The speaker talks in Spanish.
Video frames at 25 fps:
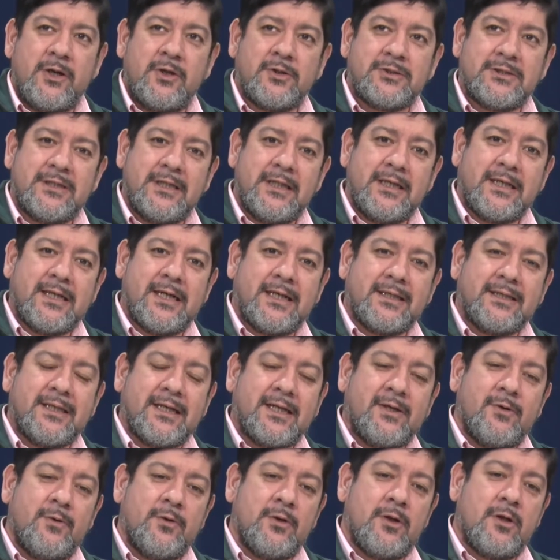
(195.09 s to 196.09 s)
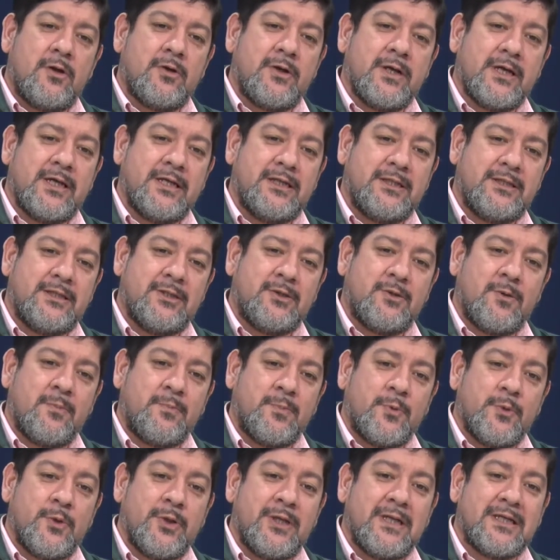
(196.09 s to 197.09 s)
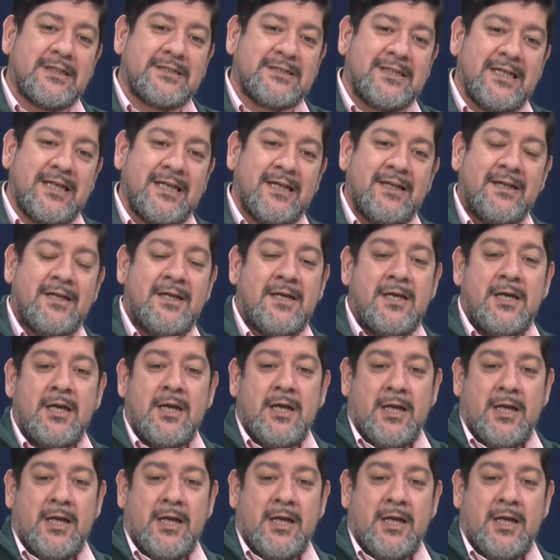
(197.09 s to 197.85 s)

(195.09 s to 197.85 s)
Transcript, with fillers: no se descarta que uno de los requisitos pudiera ser,